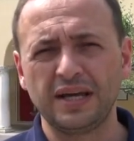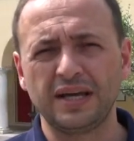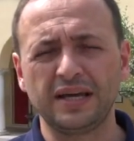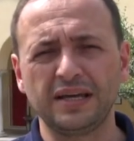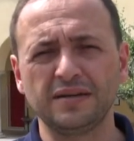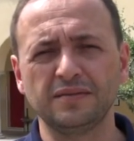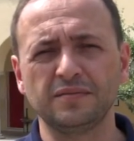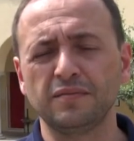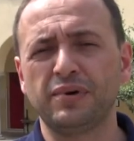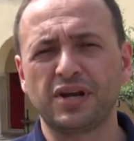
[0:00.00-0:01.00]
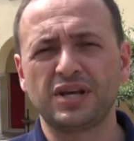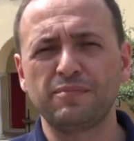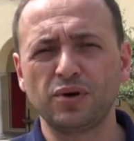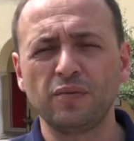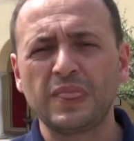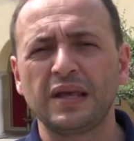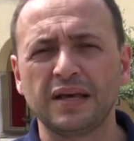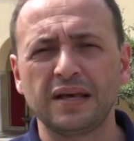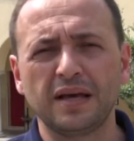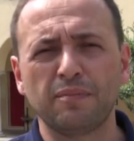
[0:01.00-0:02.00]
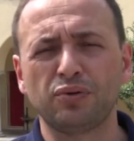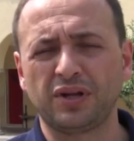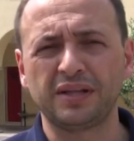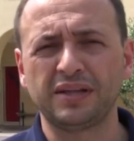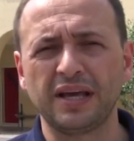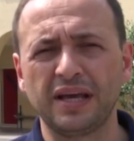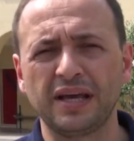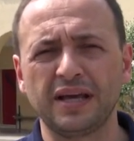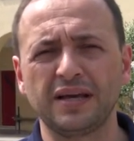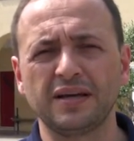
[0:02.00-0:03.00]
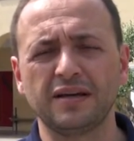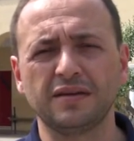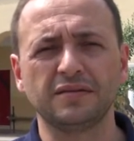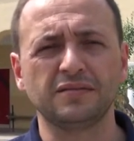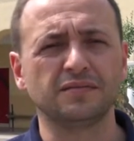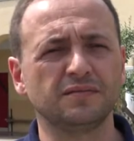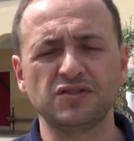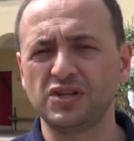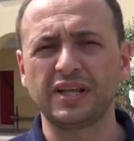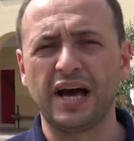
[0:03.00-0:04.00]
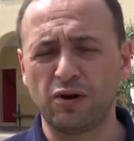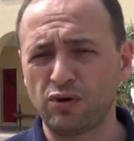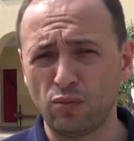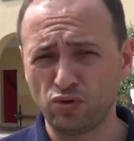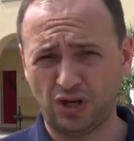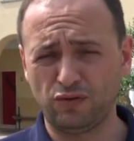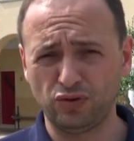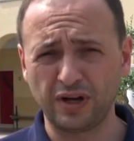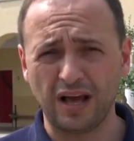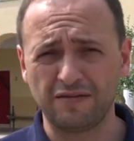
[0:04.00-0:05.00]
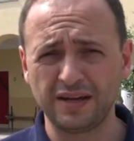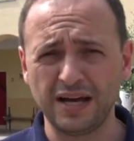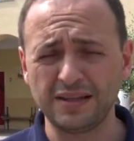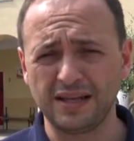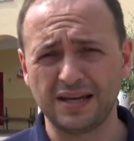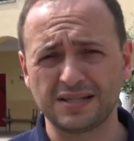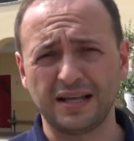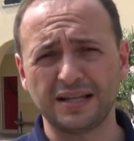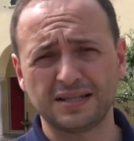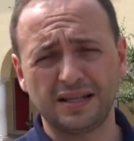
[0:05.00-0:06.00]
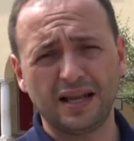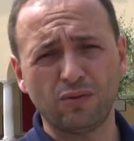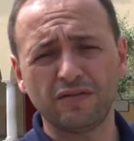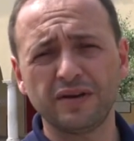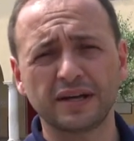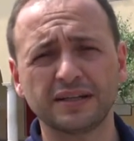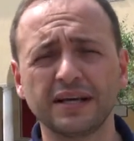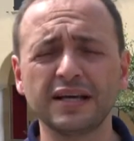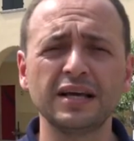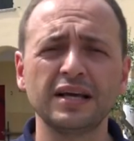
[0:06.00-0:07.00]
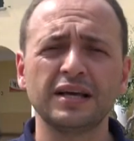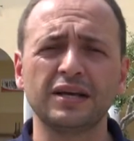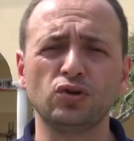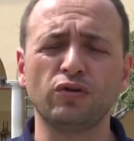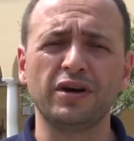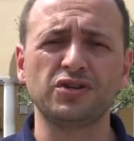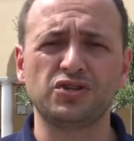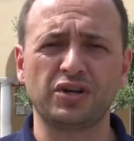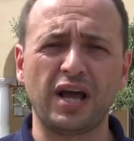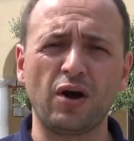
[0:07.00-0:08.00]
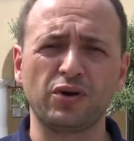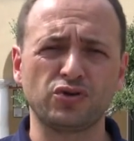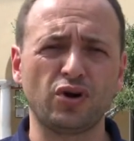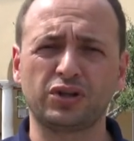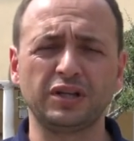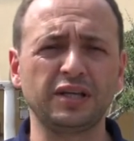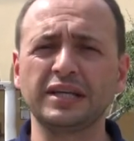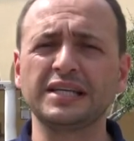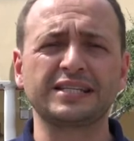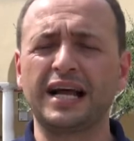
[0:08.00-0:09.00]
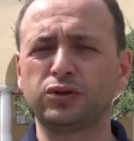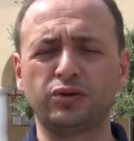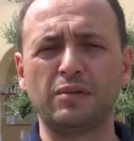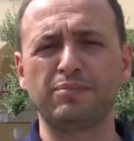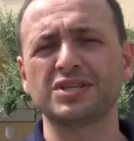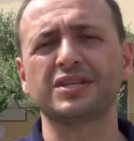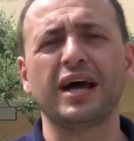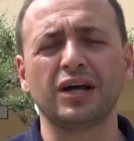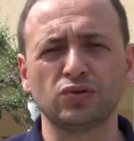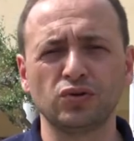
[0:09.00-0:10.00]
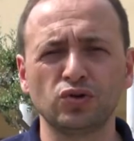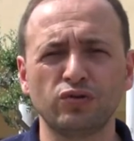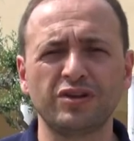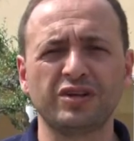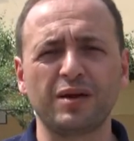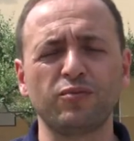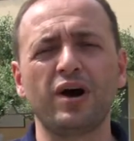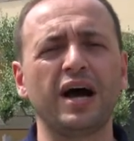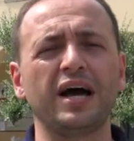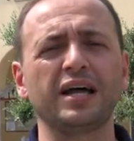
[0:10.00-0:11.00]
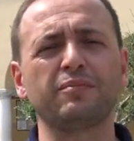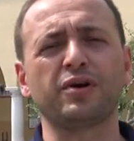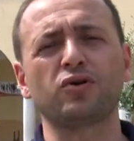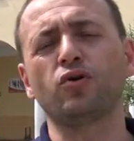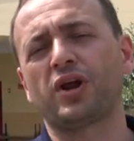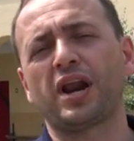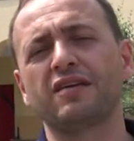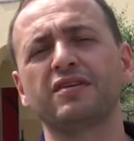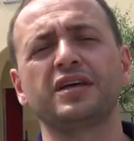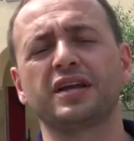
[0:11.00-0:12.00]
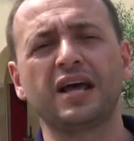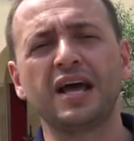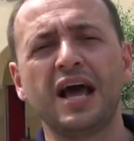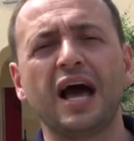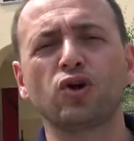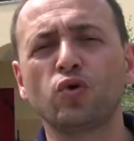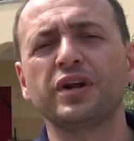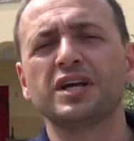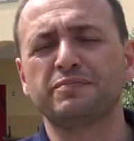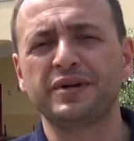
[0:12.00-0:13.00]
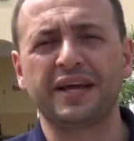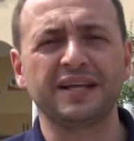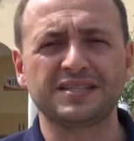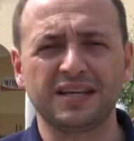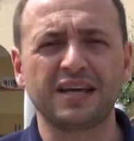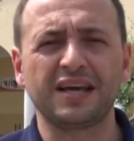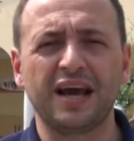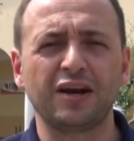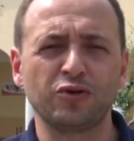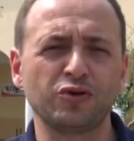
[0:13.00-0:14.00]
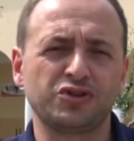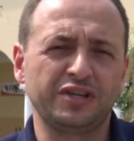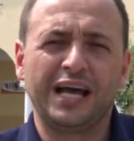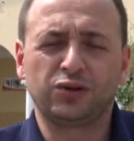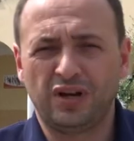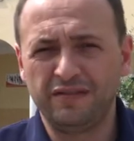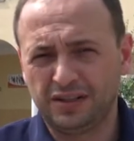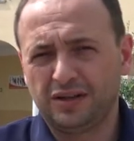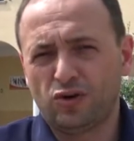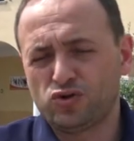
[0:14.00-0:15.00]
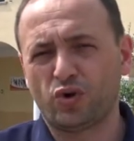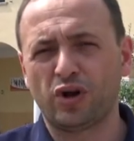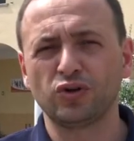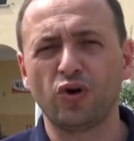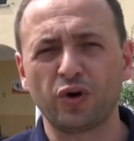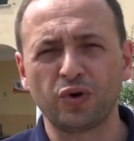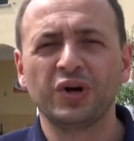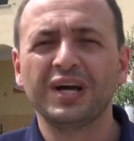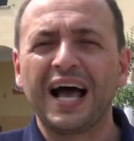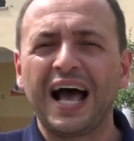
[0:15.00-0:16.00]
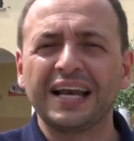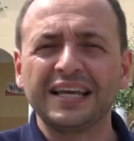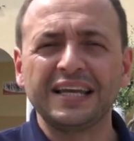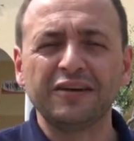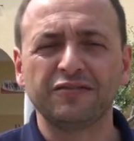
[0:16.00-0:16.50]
Ehm, per esempio eh, potrete eh, visitare una mostra fotografica nella stanza dell'Aula Verde dove ci sarà una sorta di salto nel passato dove andremo a ripercorrere, e rivedere alcune esperienze che hanno segnato la vita del nostro oratorio anni